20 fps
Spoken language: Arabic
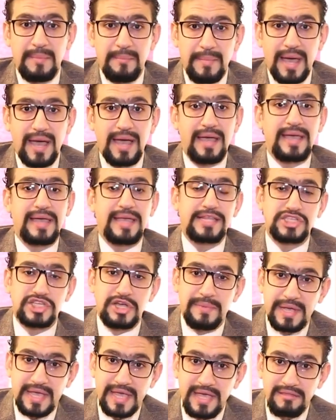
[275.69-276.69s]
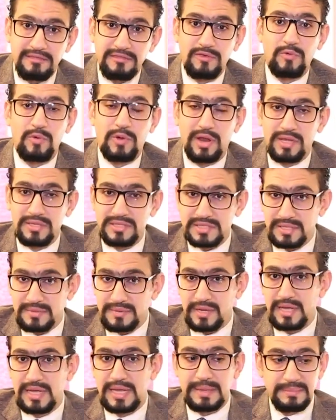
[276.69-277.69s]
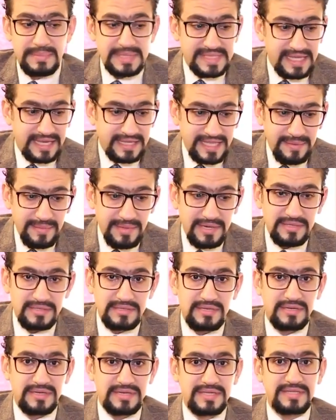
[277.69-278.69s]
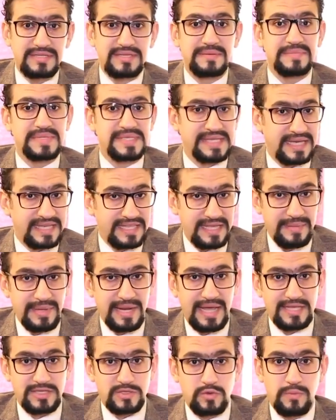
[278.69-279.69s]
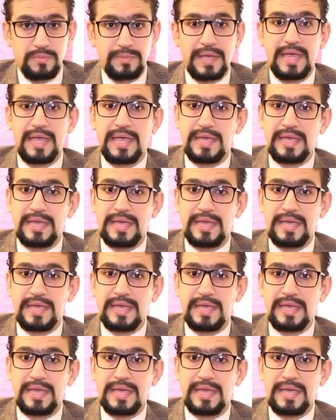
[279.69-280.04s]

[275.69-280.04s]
مع الشبكات والانظمه باستخدام الانترنت باستخدام الحاسوب